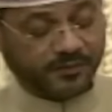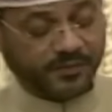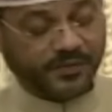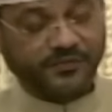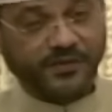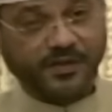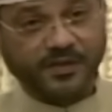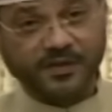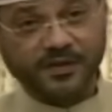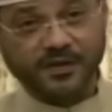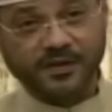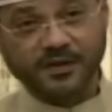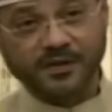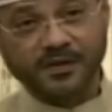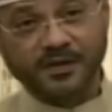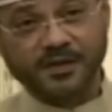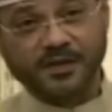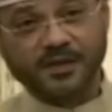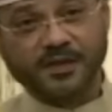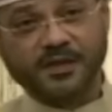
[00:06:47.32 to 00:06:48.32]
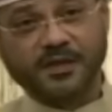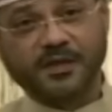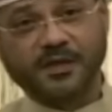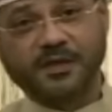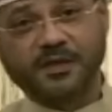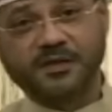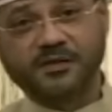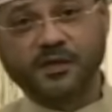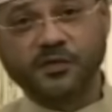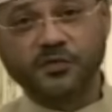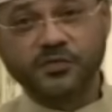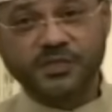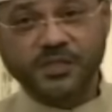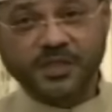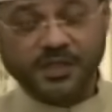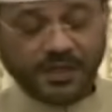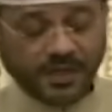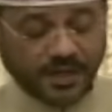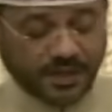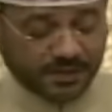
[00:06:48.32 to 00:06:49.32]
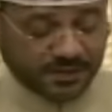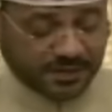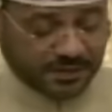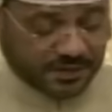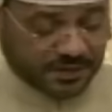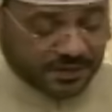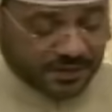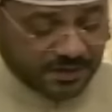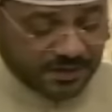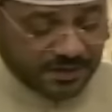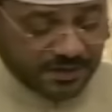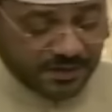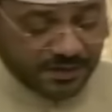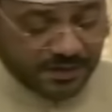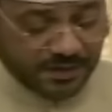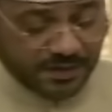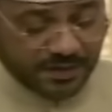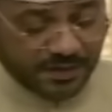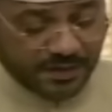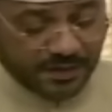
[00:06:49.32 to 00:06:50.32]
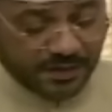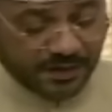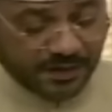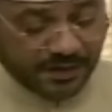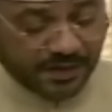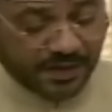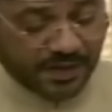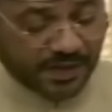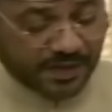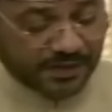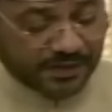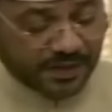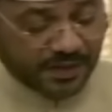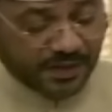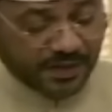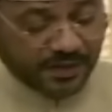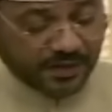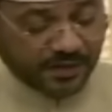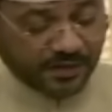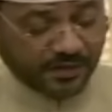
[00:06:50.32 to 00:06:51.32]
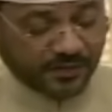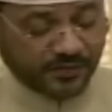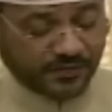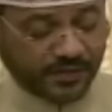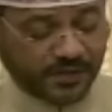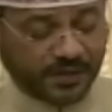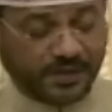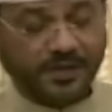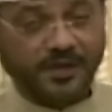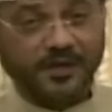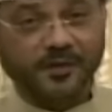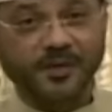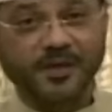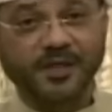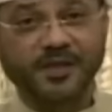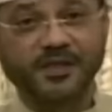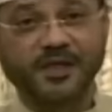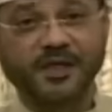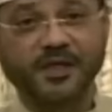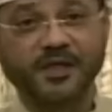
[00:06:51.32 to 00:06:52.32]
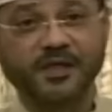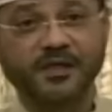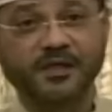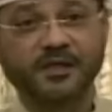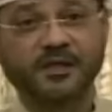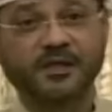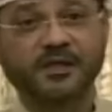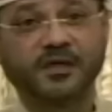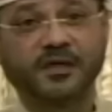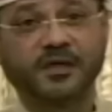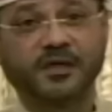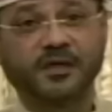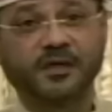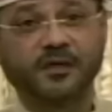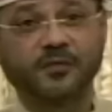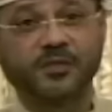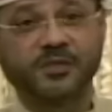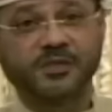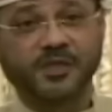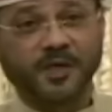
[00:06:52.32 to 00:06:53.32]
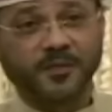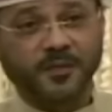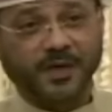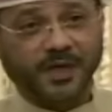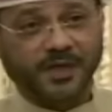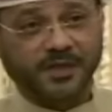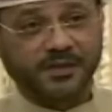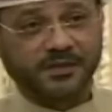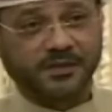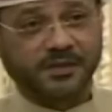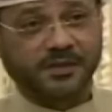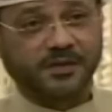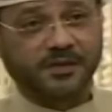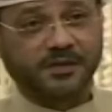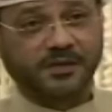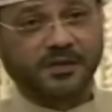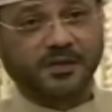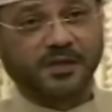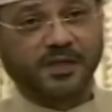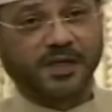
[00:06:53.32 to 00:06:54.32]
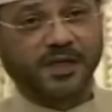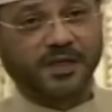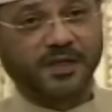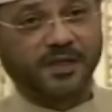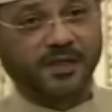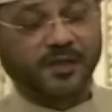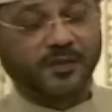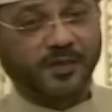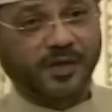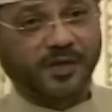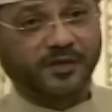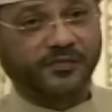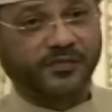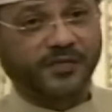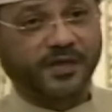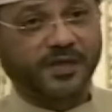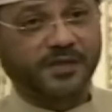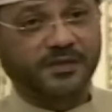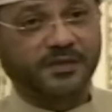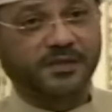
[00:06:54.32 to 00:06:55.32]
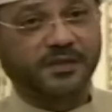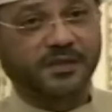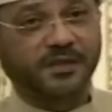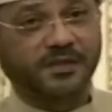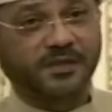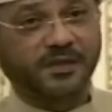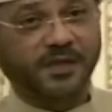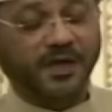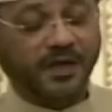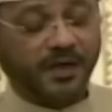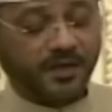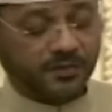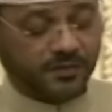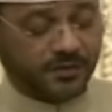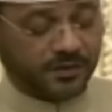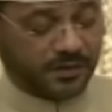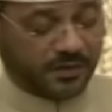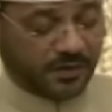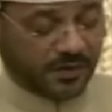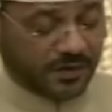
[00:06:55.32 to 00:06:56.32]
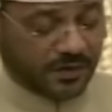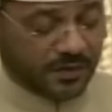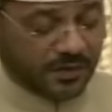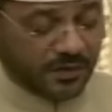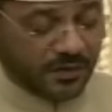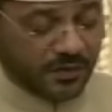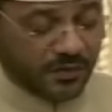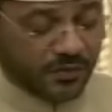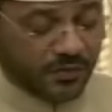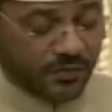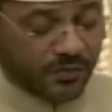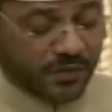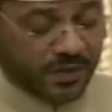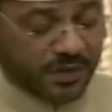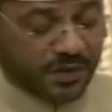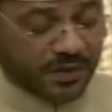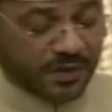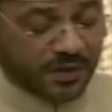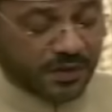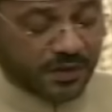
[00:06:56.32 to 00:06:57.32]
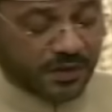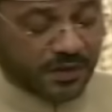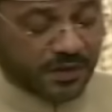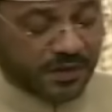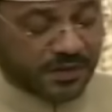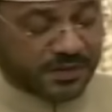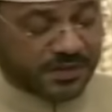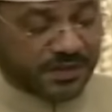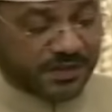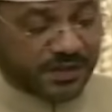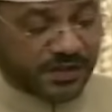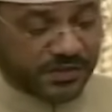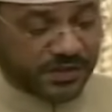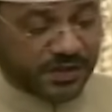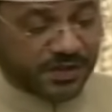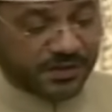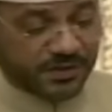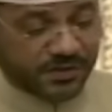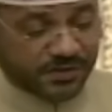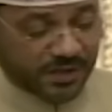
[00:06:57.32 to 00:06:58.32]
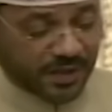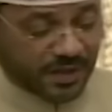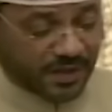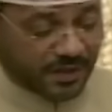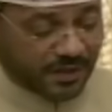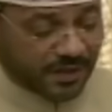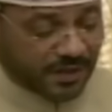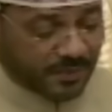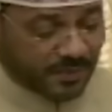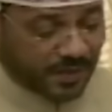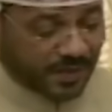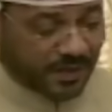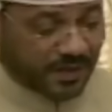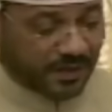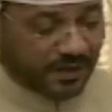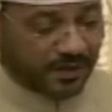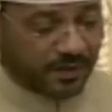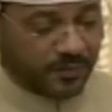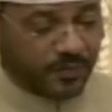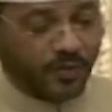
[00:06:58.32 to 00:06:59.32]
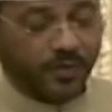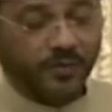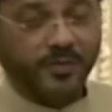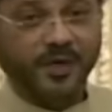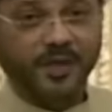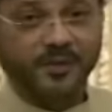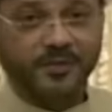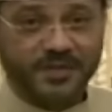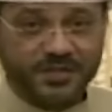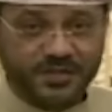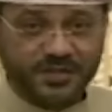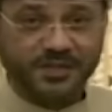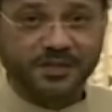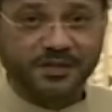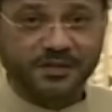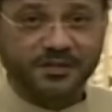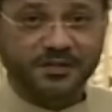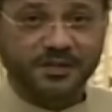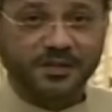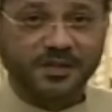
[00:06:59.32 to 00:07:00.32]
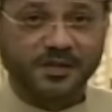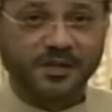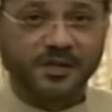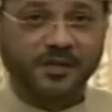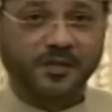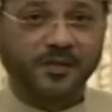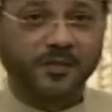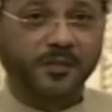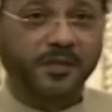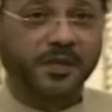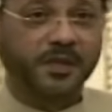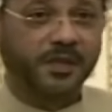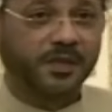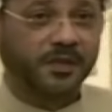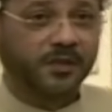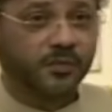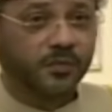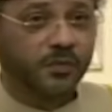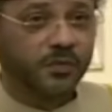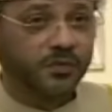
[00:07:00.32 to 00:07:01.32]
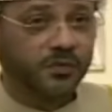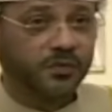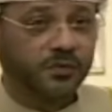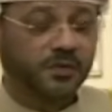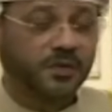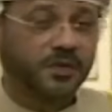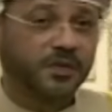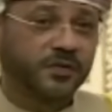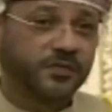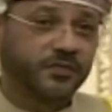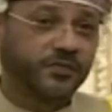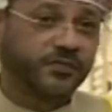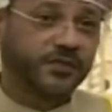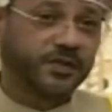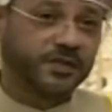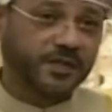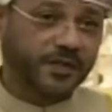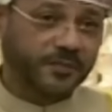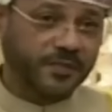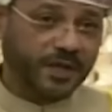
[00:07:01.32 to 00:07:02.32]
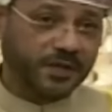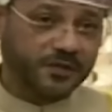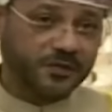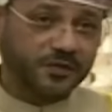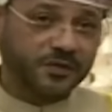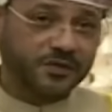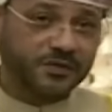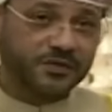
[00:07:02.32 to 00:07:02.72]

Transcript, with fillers: بفضل توجيهات القيادة في كلا البلدين لمتابعة هذه الملفات للتعاون وستشهد إن شاء الله المرحلة المقبلة مزيد من النمو في التبادل